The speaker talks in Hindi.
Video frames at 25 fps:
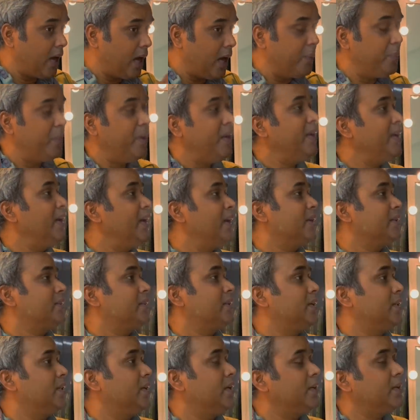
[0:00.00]
हमें ये
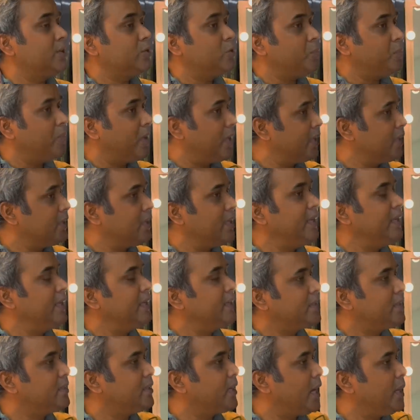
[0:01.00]
लगता था कि तुम हर
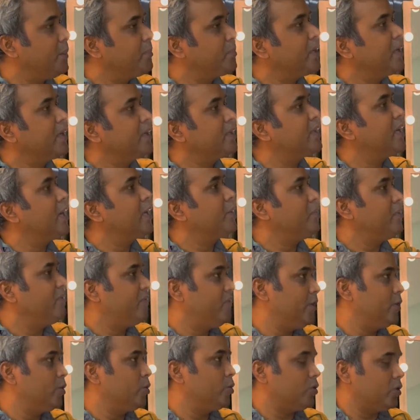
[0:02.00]
तरीके से राम के किरदार में
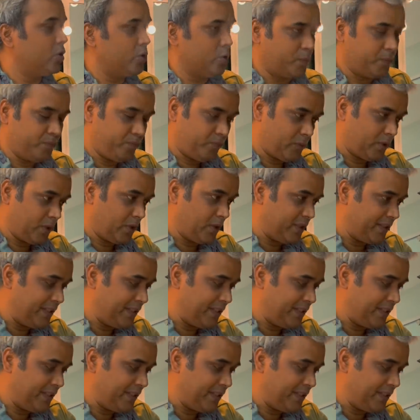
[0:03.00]
फिट होते हो